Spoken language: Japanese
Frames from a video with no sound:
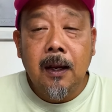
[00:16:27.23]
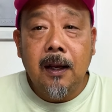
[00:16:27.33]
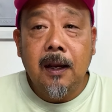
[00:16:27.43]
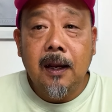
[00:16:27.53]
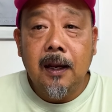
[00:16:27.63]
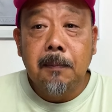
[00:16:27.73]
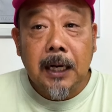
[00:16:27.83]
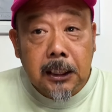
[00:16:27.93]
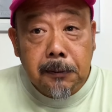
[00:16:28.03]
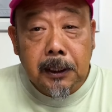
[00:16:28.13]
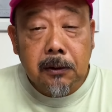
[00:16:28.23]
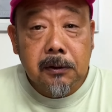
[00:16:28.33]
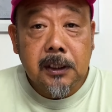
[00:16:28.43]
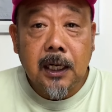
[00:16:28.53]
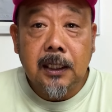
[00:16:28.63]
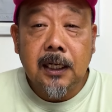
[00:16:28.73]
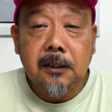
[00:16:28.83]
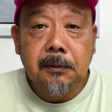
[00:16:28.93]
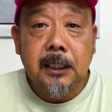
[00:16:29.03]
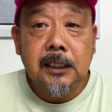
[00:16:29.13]
えー、まあ、初めてお使いにな
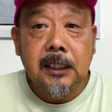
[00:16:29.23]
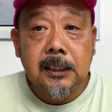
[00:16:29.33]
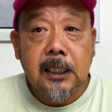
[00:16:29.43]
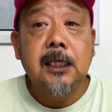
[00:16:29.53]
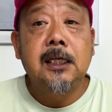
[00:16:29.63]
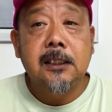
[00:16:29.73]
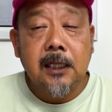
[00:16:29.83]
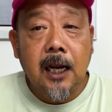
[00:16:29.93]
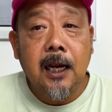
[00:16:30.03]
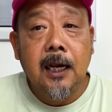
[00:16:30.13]
る皆さん、ぜひですね、